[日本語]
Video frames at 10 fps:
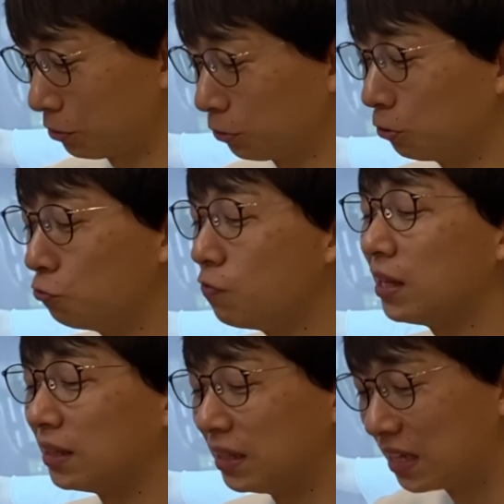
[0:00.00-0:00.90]
その
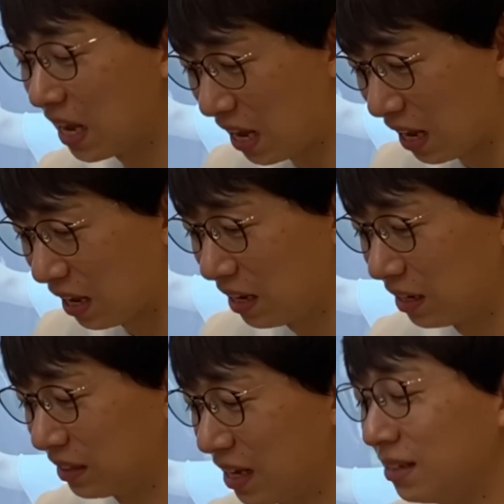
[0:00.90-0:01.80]
上で
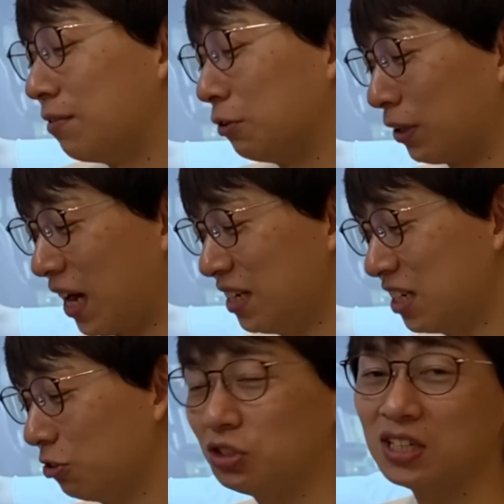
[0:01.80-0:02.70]
第3話の解
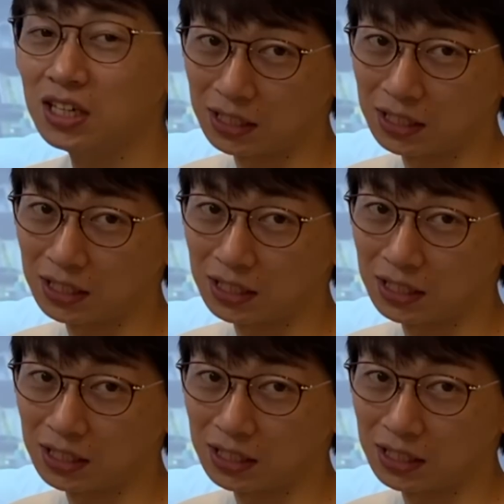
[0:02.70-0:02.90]
釈整